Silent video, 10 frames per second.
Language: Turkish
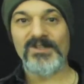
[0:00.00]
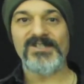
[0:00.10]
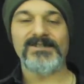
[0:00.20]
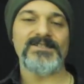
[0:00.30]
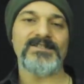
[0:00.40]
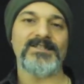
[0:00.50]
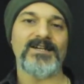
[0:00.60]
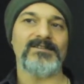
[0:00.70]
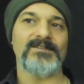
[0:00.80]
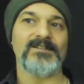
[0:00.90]

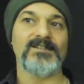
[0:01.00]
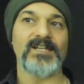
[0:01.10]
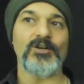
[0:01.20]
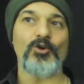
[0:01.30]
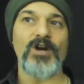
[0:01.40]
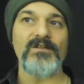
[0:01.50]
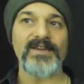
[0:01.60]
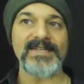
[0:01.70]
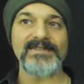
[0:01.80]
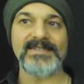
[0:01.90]
çalışırken kriko
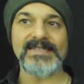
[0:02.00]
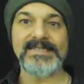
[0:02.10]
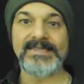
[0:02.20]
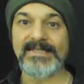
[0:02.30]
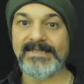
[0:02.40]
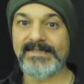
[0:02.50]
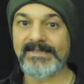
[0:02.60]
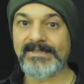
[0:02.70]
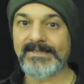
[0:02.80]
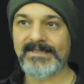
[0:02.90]
efekt
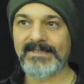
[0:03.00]
nedir?